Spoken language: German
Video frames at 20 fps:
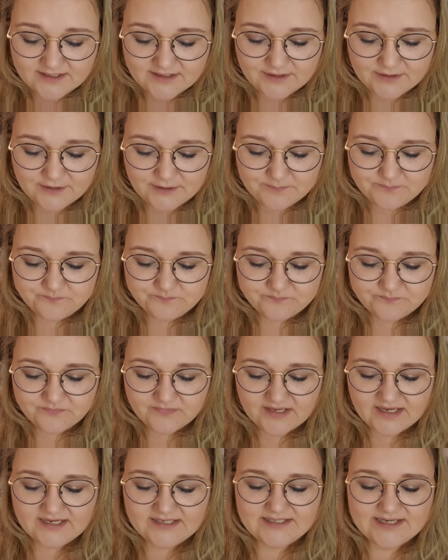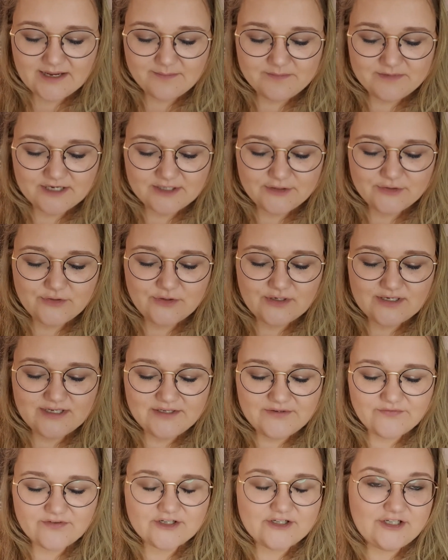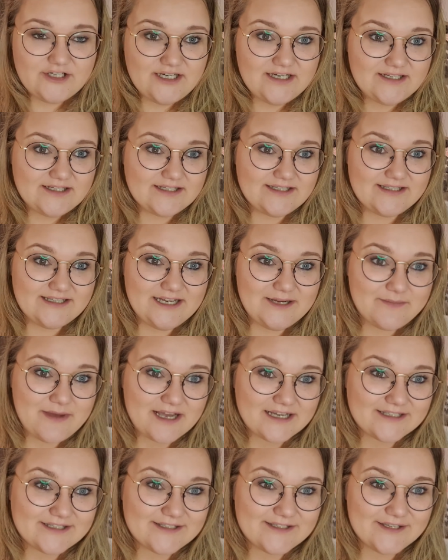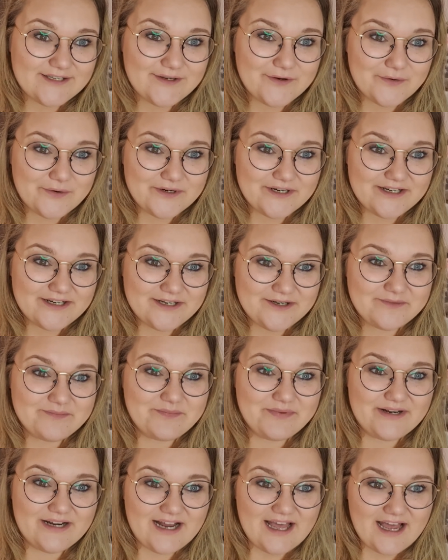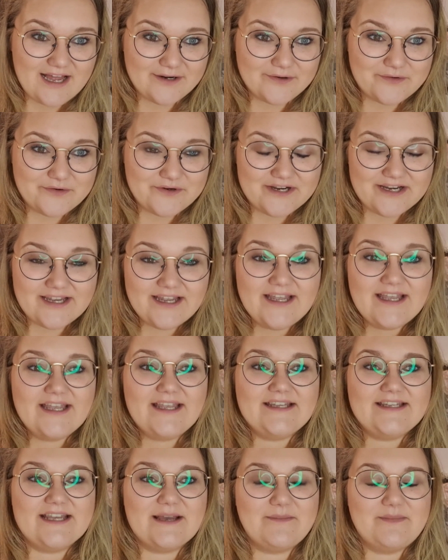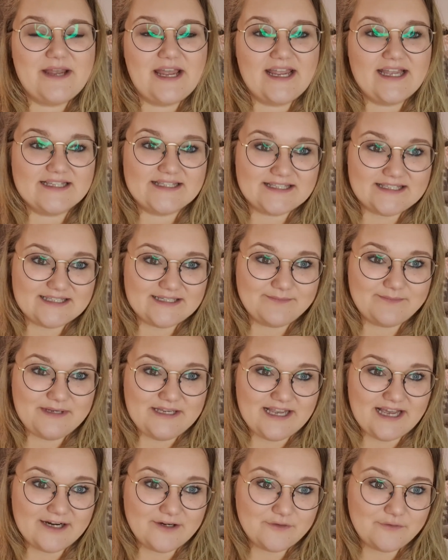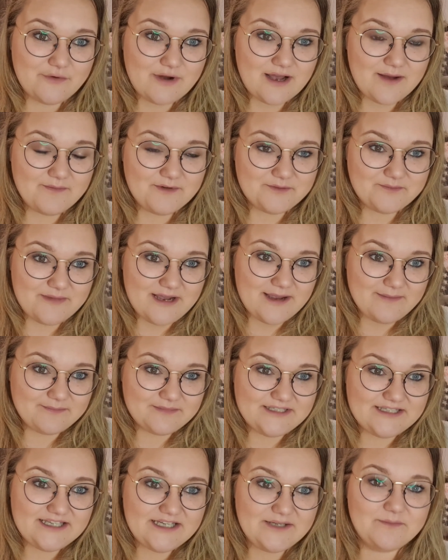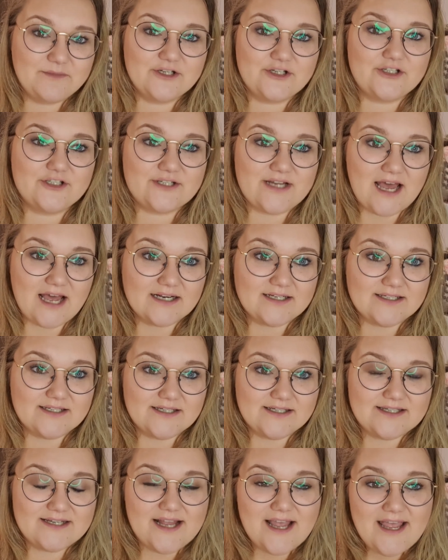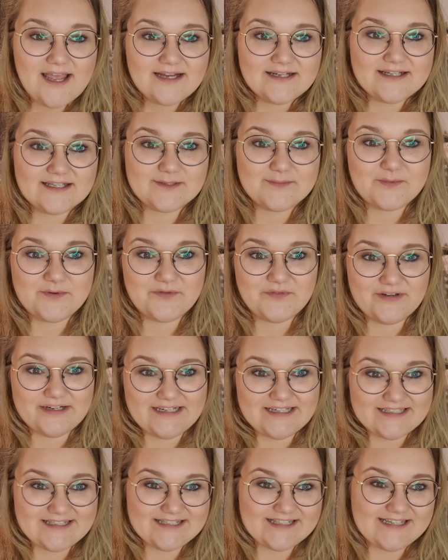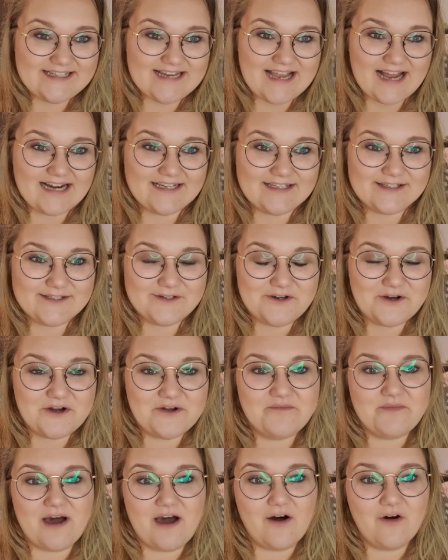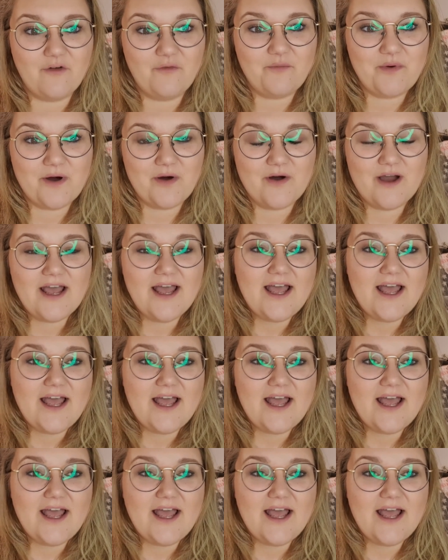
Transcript: Ähm, ich habe natürlich verschiedene Teamaktionen in Planung. Ich habe ja jetzt im Januar mit meinem Team gestartet. Das befindet sich alles noch im Aufbau.